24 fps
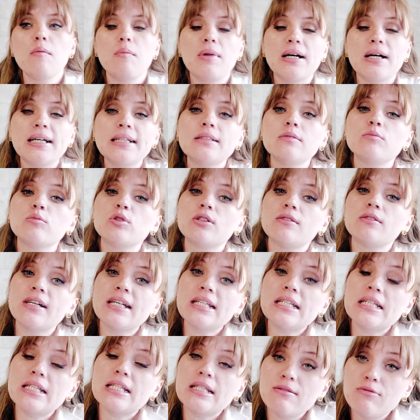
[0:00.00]
Поэтому
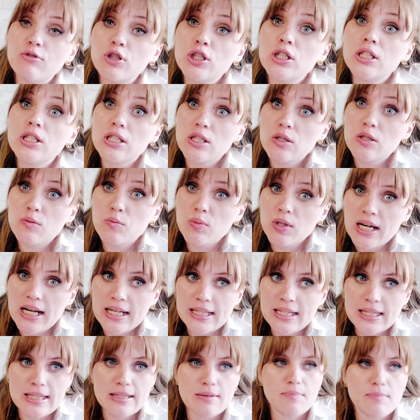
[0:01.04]
давайте сегодня
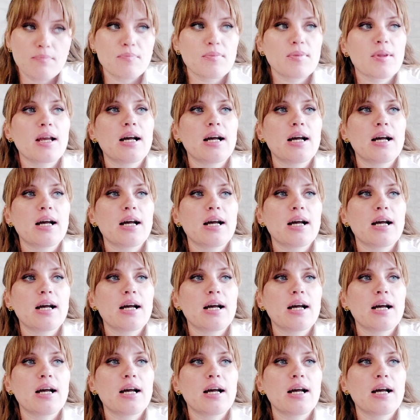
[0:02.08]
разбираться,